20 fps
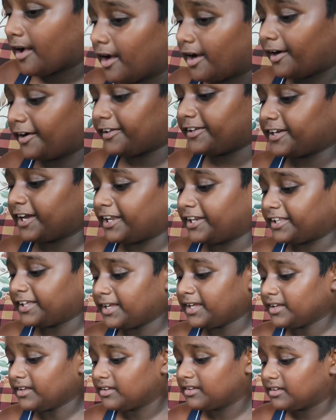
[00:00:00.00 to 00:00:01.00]

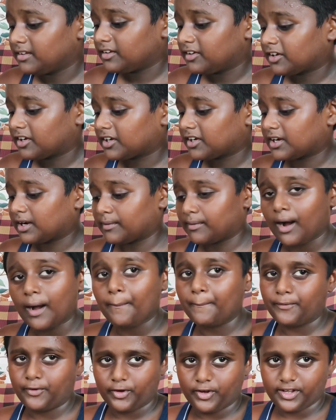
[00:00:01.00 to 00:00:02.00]
হরিয়ালি
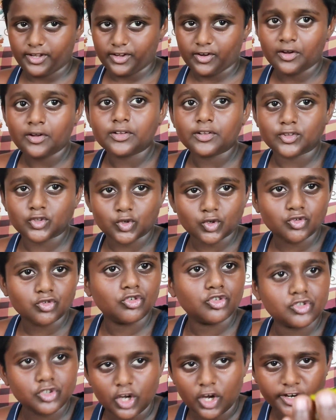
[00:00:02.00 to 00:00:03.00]
কাবাব নয়
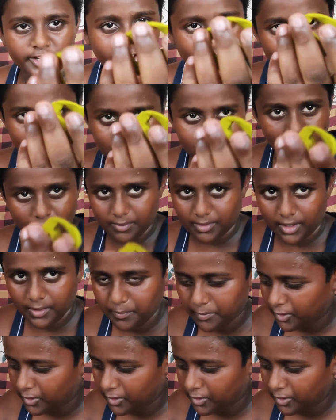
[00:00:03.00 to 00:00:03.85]
ছোট হরিয়ালি কাবাব